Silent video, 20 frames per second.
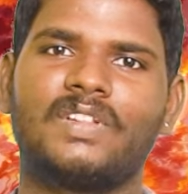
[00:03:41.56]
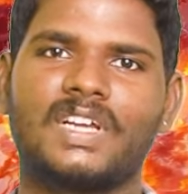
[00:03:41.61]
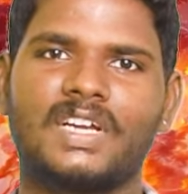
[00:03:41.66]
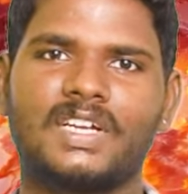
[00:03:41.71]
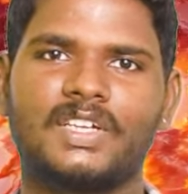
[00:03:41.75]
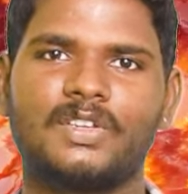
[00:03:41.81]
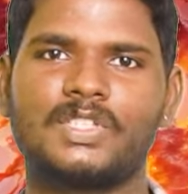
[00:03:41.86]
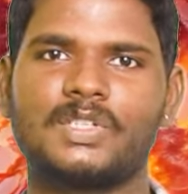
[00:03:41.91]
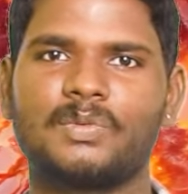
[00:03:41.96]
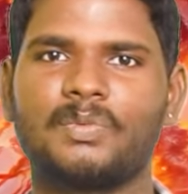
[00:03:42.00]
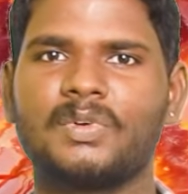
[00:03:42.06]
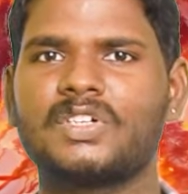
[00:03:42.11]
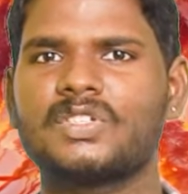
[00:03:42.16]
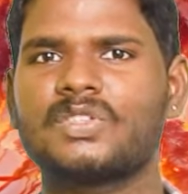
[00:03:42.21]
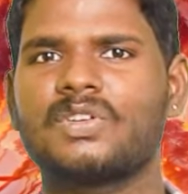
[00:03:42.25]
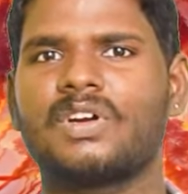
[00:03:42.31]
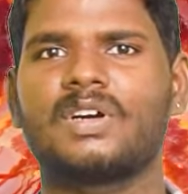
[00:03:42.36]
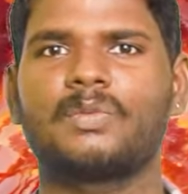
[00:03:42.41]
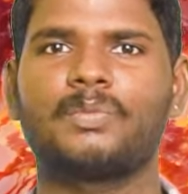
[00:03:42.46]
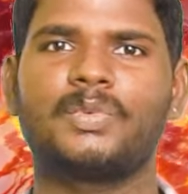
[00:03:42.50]
வந்து கட்டி வச்சுருப்பாங்க
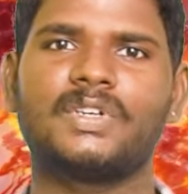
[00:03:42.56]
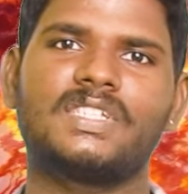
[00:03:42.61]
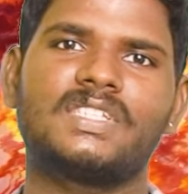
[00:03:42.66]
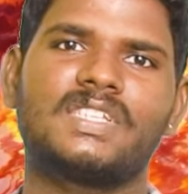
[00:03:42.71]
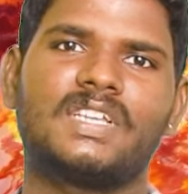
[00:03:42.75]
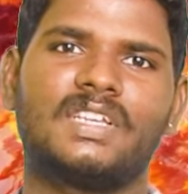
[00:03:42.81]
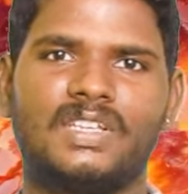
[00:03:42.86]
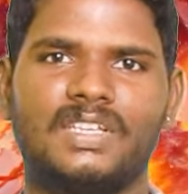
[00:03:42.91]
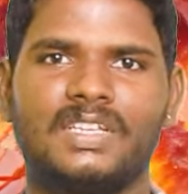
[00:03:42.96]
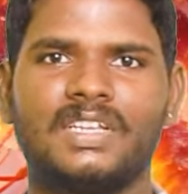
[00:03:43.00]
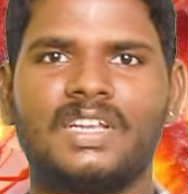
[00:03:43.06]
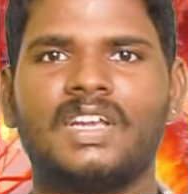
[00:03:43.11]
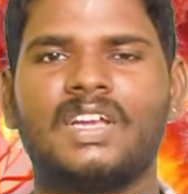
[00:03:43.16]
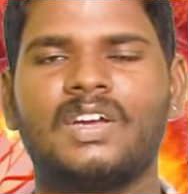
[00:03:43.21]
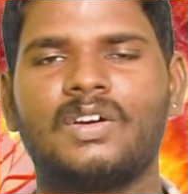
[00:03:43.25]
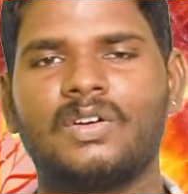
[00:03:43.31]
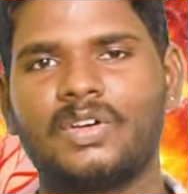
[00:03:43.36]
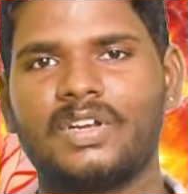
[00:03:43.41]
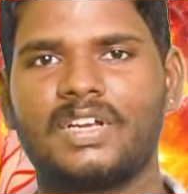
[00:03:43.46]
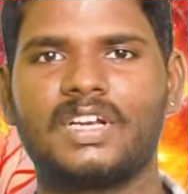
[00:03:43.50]
ஸோ அங்கே போய்
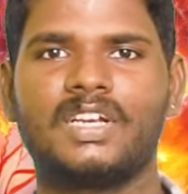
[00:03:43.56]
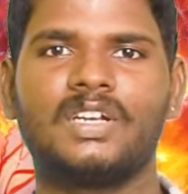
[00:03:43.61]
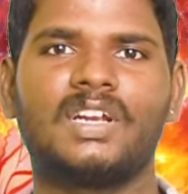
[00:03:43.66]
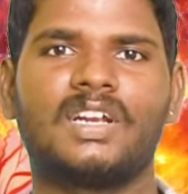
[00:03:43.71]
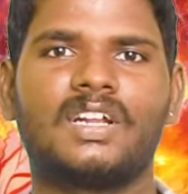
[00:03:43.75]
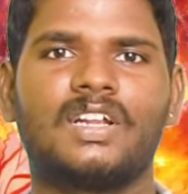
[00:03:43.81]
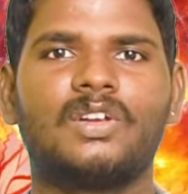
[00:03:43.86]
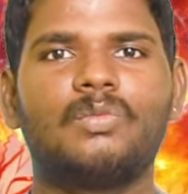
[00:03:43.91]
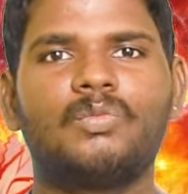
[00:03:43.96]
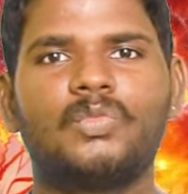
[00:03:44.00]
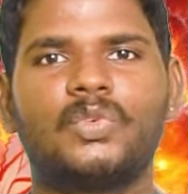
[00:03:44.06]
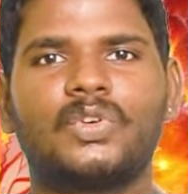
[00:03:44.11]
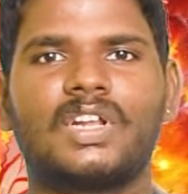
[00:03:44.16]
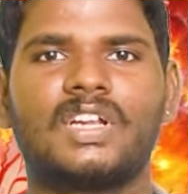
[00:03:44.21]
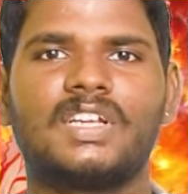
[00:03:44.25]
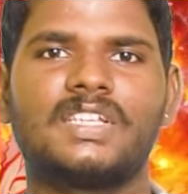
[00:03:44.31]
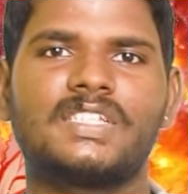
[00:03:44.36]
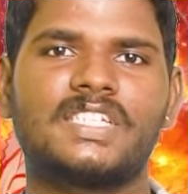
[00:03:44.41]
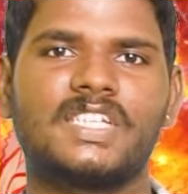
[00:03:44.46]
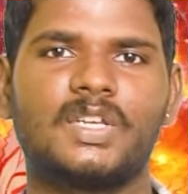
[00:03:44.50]
ரெண்டு நாளோ மூணு
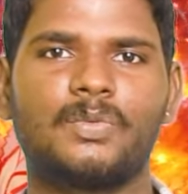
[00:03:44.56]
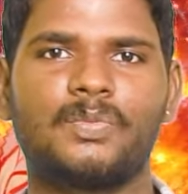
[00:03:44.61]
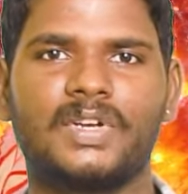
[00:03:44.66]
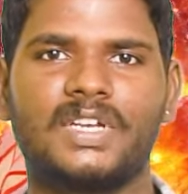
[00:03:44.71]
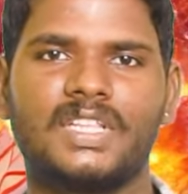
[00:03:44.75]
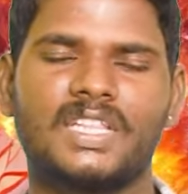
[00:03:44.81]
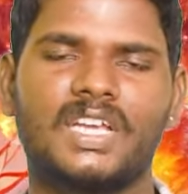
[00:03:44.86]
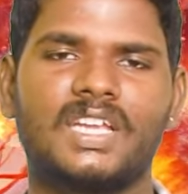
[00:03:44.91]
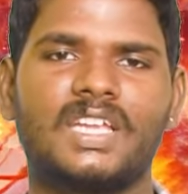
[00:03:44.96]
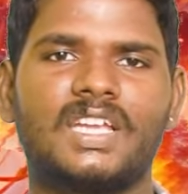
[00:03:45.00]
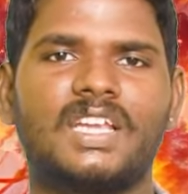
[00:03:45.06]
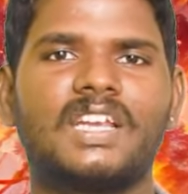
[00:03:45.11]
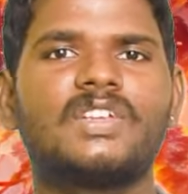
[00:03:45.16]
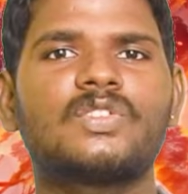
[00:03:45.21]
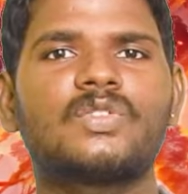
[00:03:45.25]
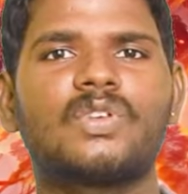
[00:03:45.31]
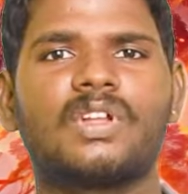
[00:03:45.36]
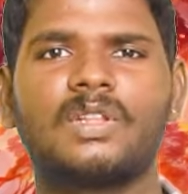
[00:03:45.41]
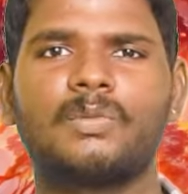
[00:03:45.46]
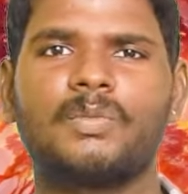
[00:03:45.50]
நாளோ ஸ்டே பண்ணி
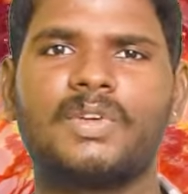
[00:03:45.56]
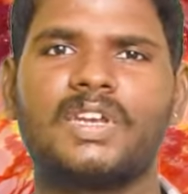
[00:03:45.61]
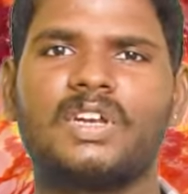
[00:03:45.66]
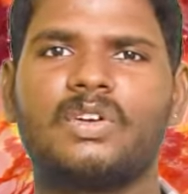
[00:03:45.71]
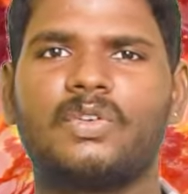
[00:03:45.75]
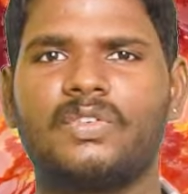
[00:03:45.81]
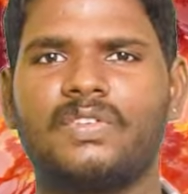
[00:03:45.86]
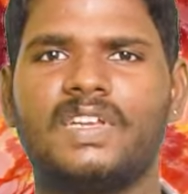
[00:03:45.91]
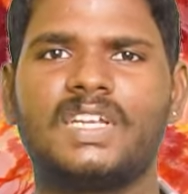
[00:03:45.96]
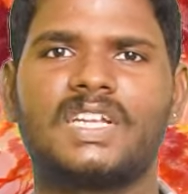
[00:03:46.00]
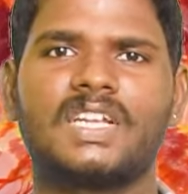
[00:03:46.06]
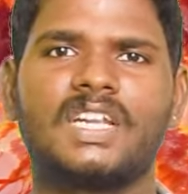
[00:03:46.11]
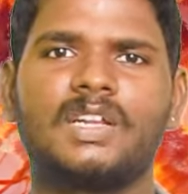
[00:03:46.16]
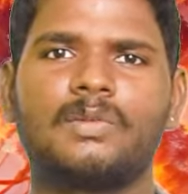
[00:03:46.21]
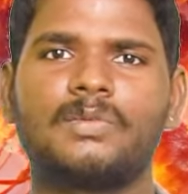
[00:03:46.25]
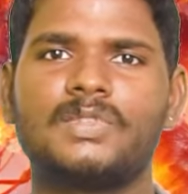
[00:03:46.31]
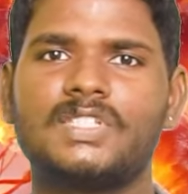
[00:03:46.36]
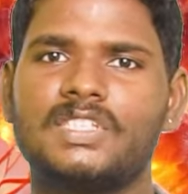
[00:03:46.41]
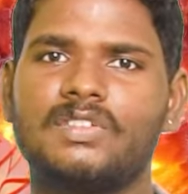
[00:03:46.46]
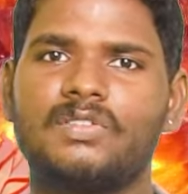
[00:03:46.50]
தங்கிக்கலாம் ஸோ அந்த மாதிரியான ஒரு வீட்டில்
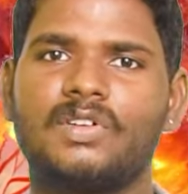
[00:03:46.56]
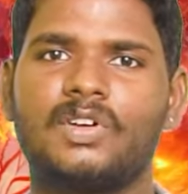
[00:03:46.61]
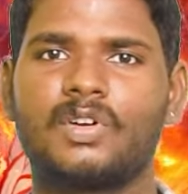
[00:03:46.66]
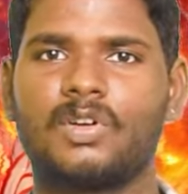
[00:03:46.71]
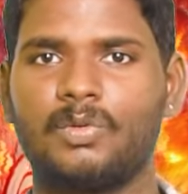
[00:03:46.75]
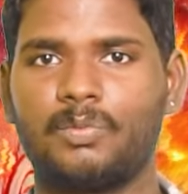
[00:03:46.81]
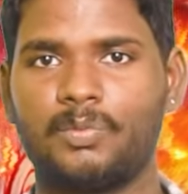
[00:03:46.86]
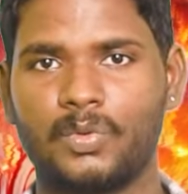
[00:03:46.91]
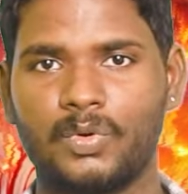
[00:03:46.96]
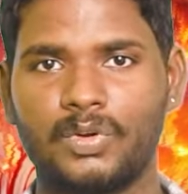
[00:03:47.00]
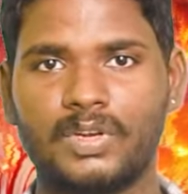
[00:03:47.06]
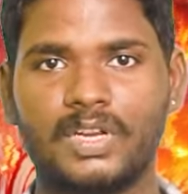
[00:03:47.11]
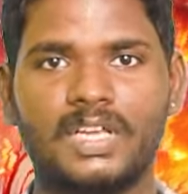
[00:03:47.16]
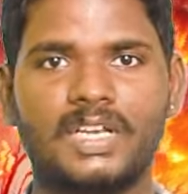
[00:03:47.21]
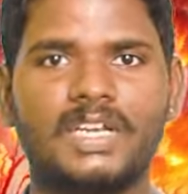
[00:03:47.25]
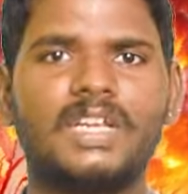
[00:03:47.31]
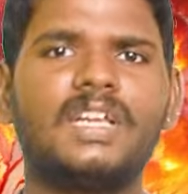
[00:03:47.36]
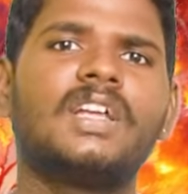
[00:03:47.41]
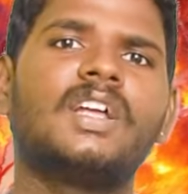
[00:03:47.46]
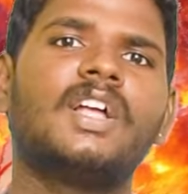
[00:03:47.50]
நம்ம ஜீவார்கள்
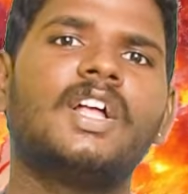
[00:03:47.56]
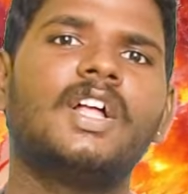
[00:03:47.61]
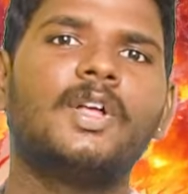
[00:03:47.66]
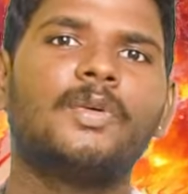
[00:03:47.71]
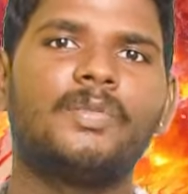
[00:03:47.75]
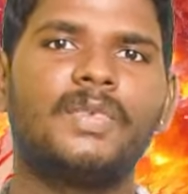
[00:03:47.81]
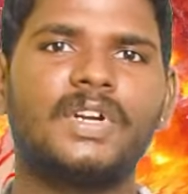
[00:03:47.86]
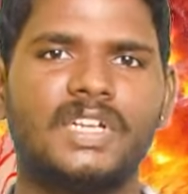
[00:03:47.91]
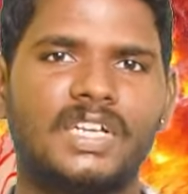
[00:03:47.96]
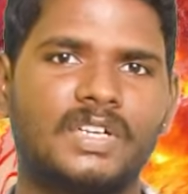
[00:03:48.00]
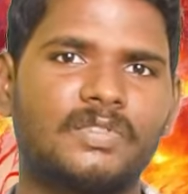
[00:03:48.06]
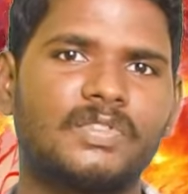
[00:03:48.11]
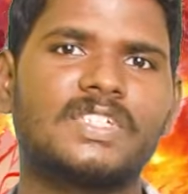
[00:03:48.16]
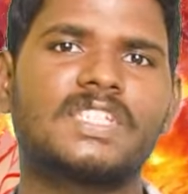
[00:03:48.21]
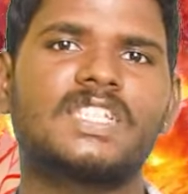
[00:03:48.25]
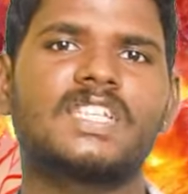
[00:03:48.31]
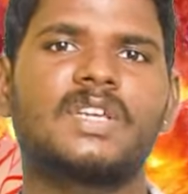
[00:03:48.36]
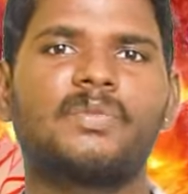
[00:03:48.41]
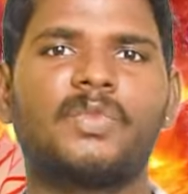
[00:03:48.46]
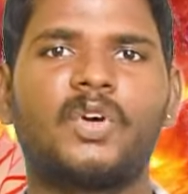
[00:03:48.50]
போகிறாரு பட்
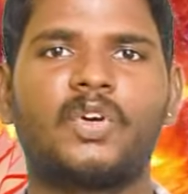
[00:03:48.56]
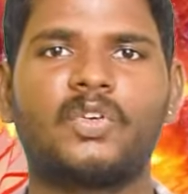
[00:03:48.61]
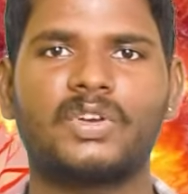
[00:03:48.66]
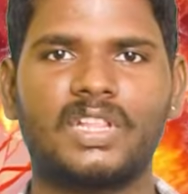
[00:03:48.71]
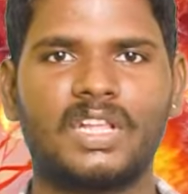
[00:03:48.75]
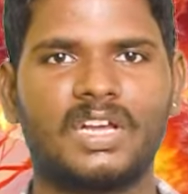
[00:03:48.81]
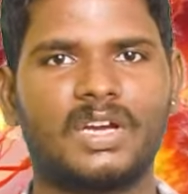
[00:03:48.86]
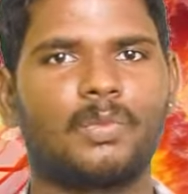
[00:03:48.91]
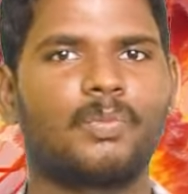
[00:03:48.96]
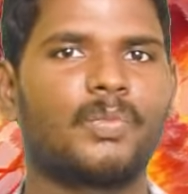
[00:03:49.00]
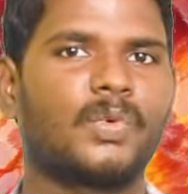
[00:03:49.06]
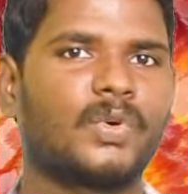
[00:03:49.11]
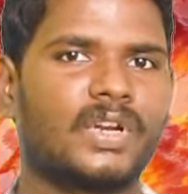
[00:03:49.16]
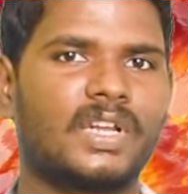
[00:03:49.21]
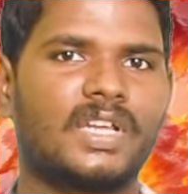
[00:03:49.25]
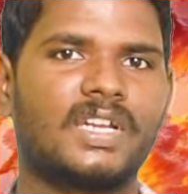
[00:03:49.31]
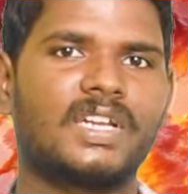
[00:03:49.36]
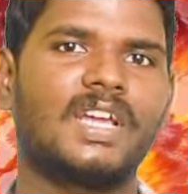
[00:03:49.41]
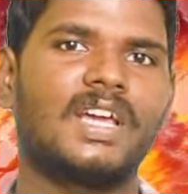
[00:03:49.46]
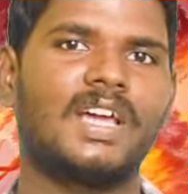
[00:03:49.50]
ஃபஸ்ட் டைம் அவர் தான் அங்கே
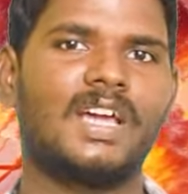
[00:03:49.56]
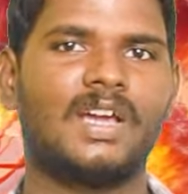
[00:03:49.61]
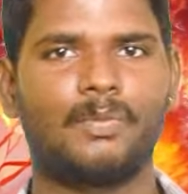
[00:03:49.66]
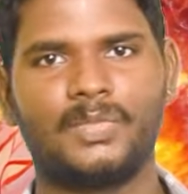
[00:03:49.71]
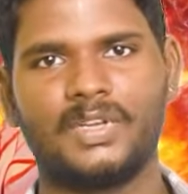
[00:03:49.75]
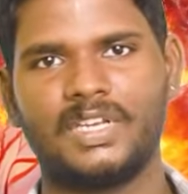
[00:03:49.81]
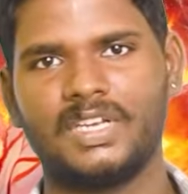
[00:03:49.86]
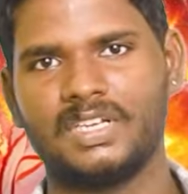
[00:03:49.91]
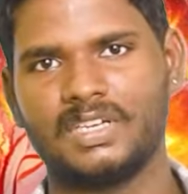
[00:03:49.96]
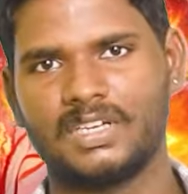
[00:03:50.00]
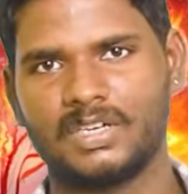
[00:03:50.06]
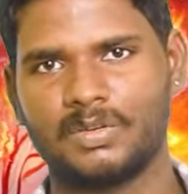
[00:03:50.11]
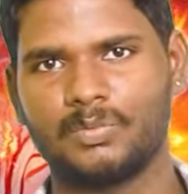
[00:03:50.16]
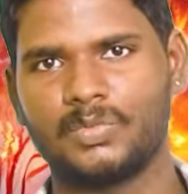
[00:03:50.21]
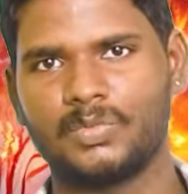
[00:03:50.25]
போகிறாரு அப்படின்ற